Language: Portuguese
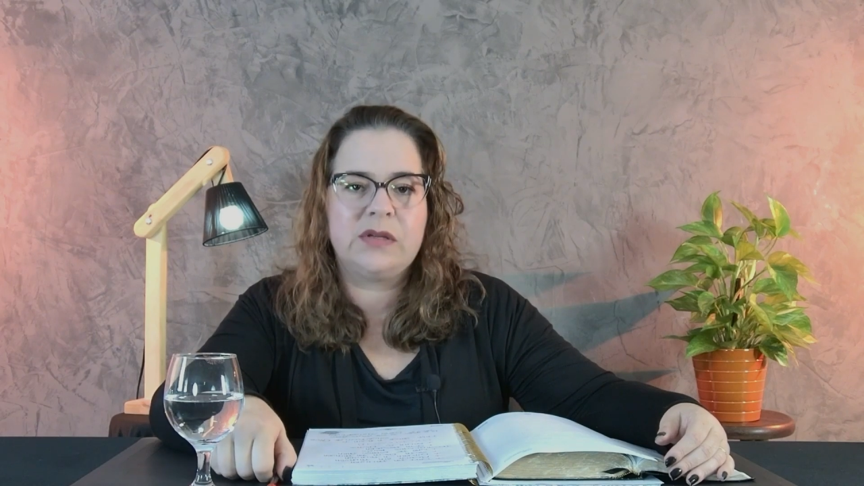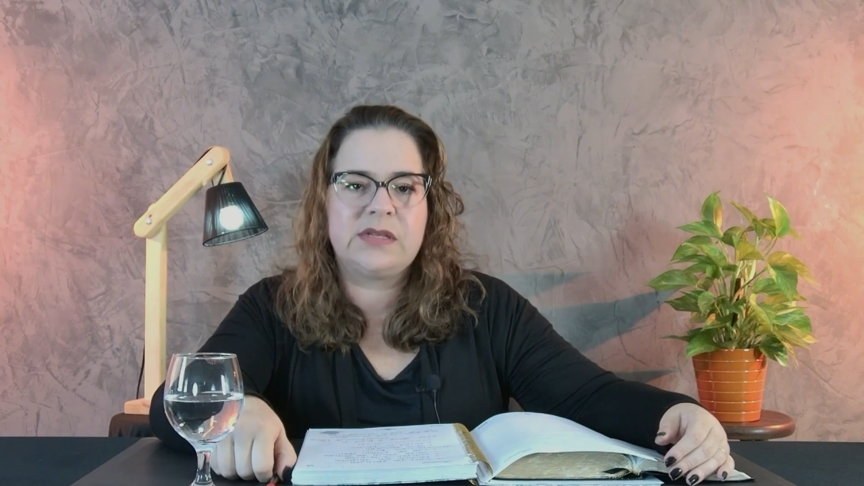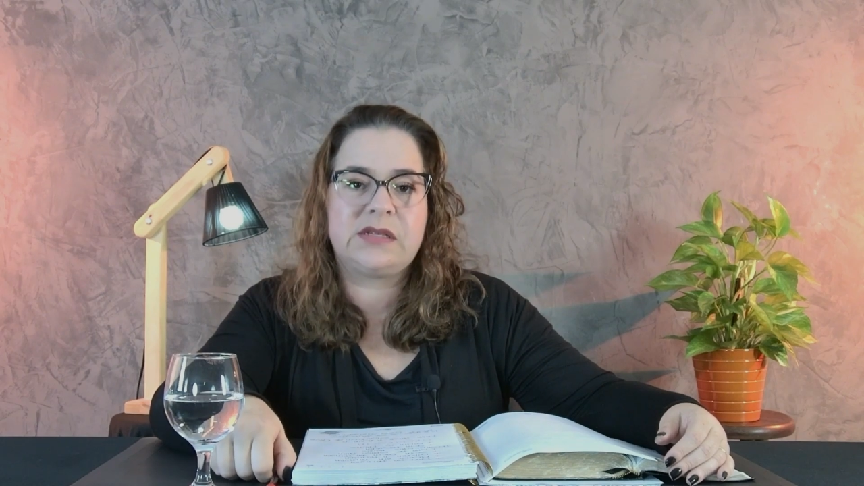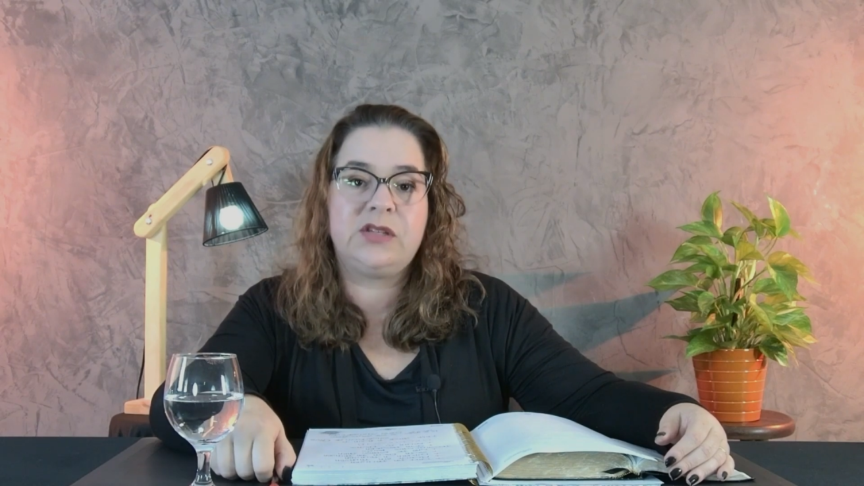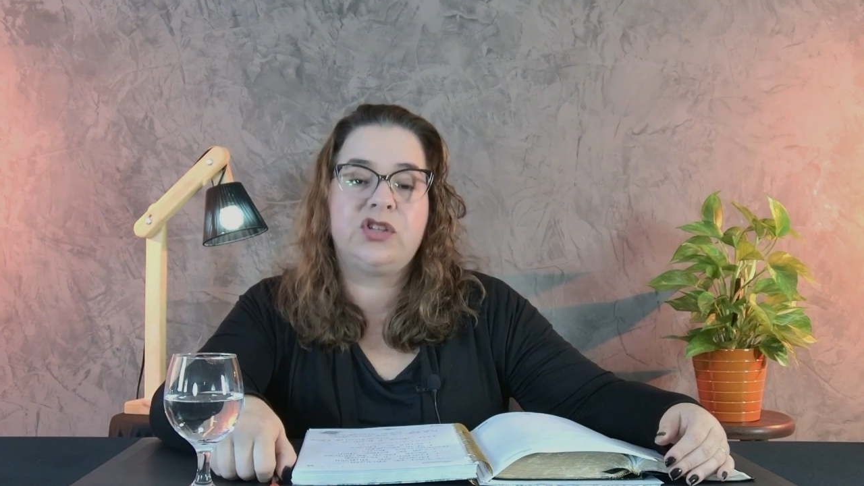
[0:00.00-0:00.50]

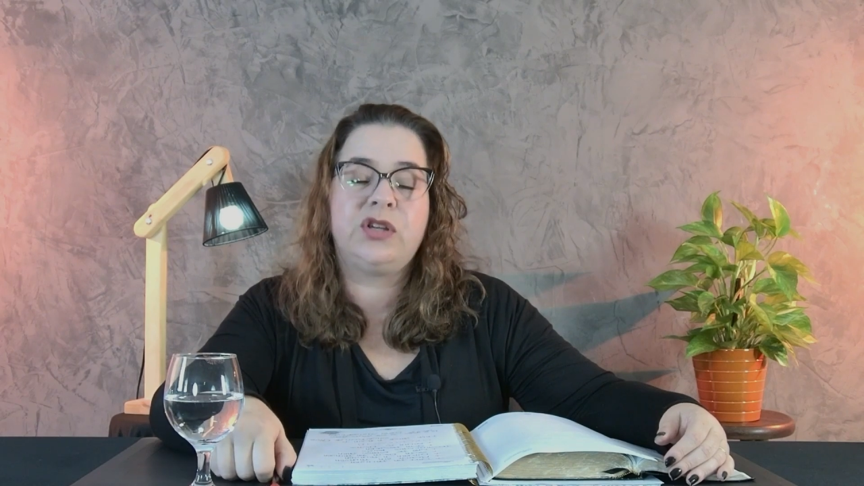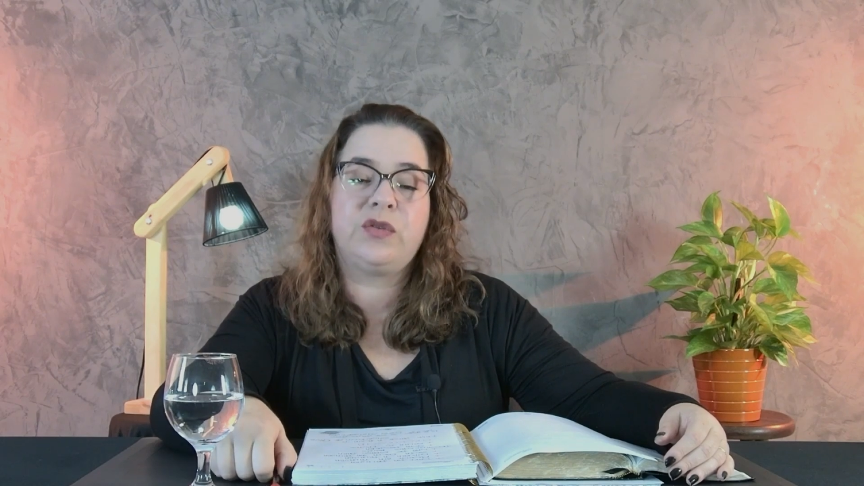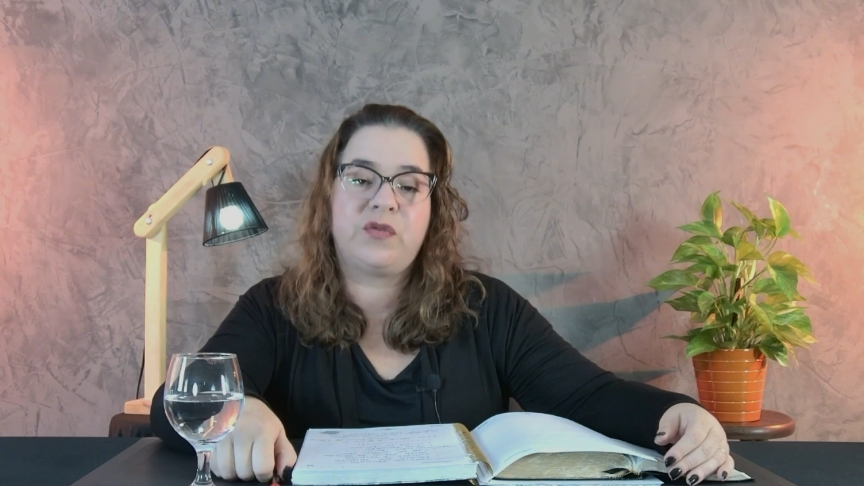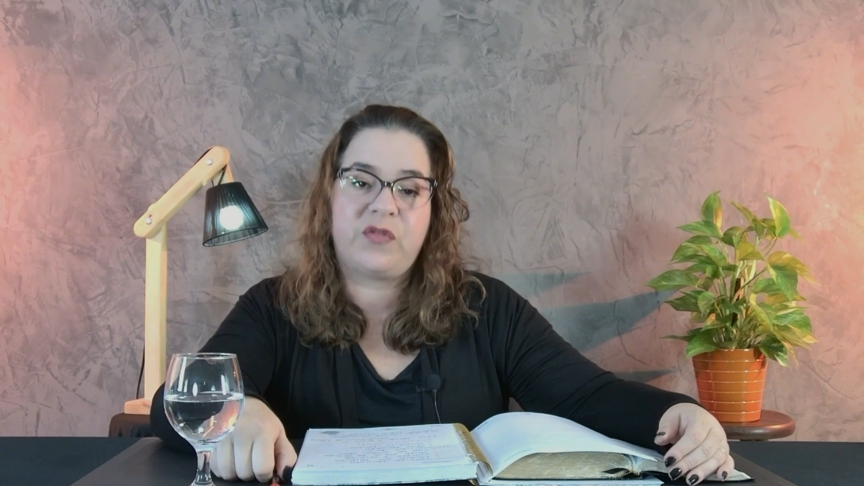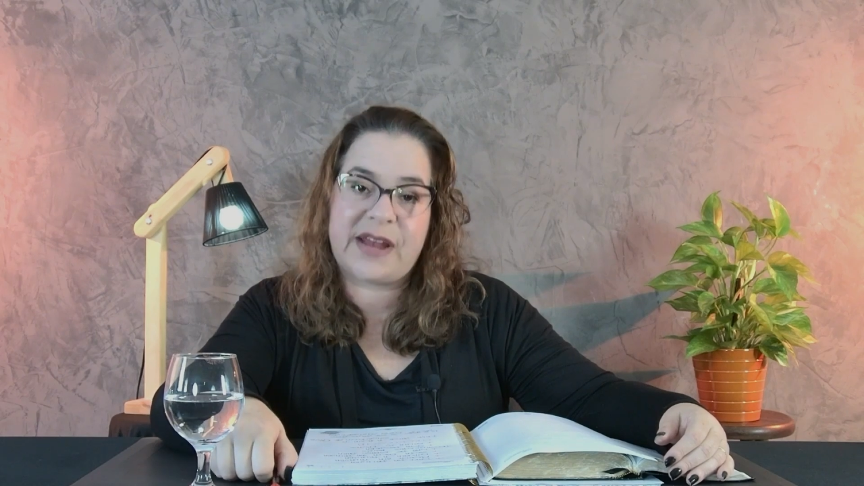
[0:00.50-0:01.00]
se
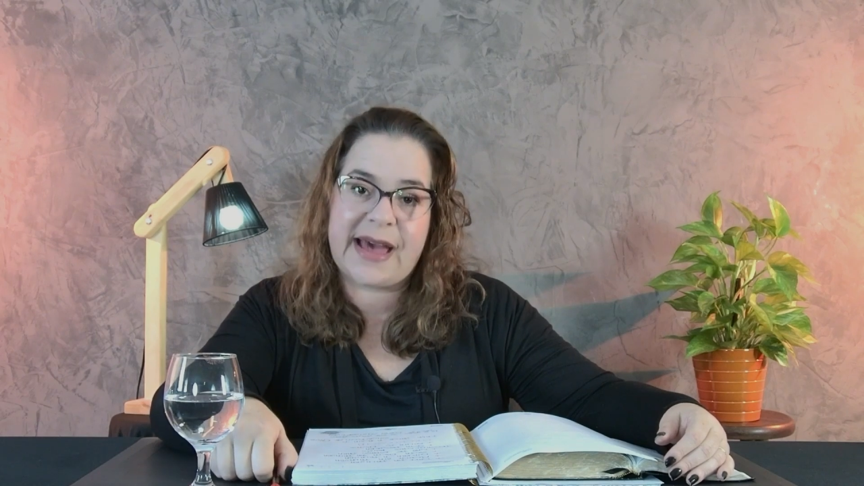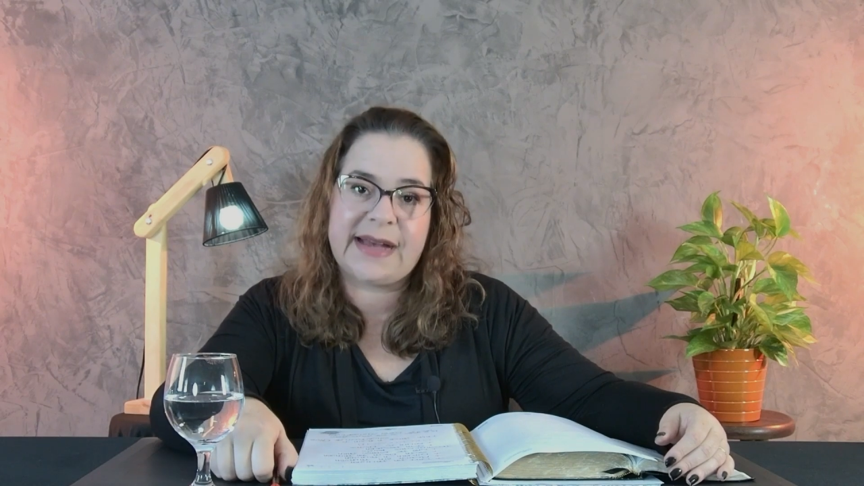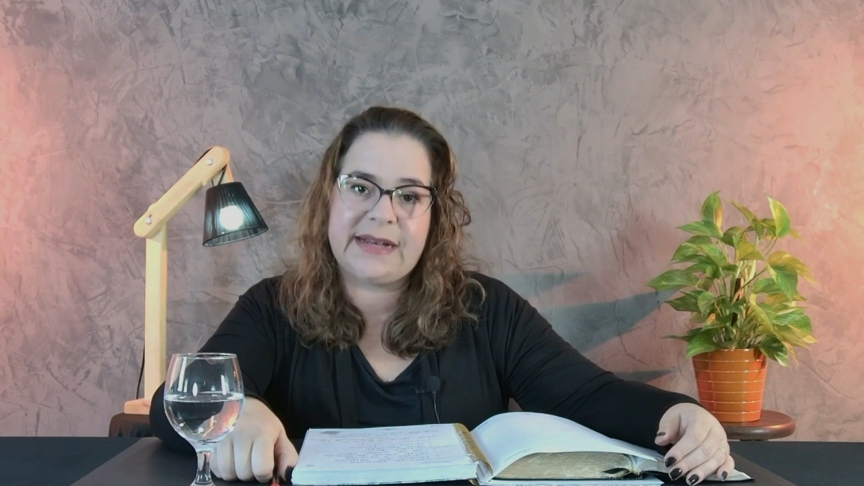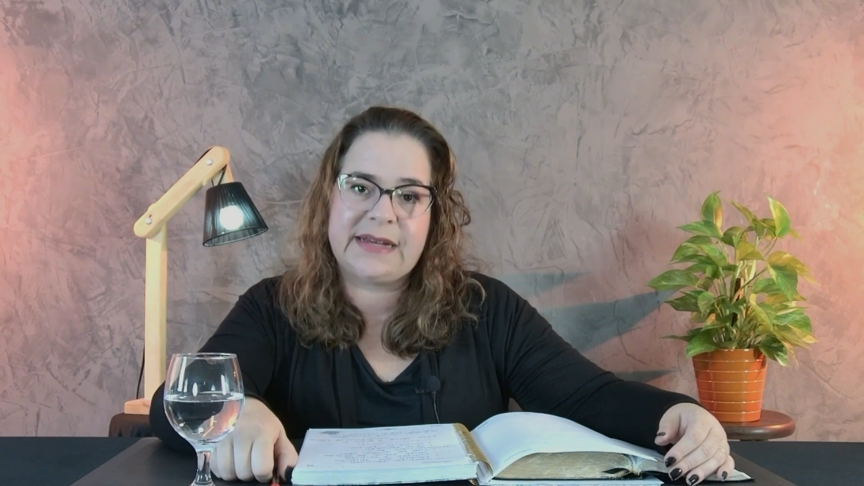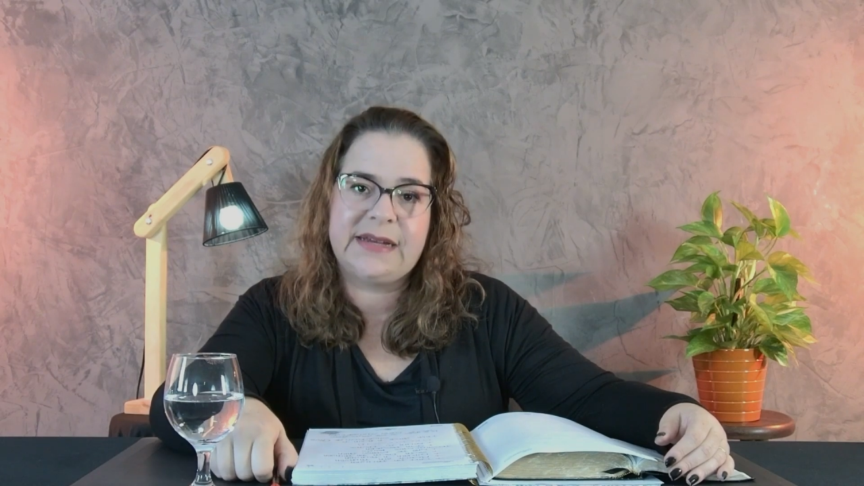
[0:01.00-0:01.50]
sentindo
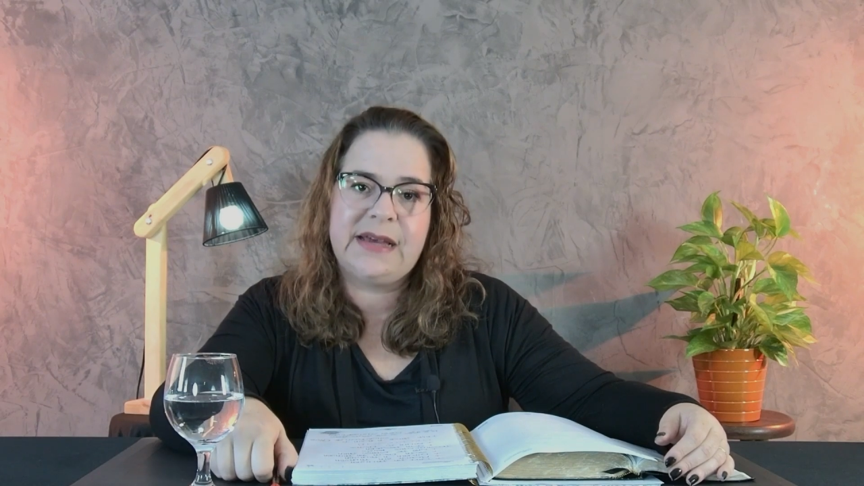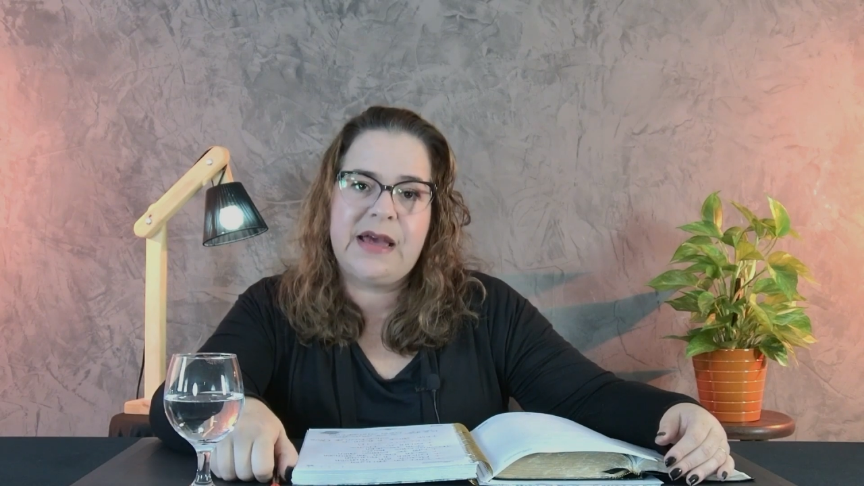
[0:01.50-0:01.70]
fraca,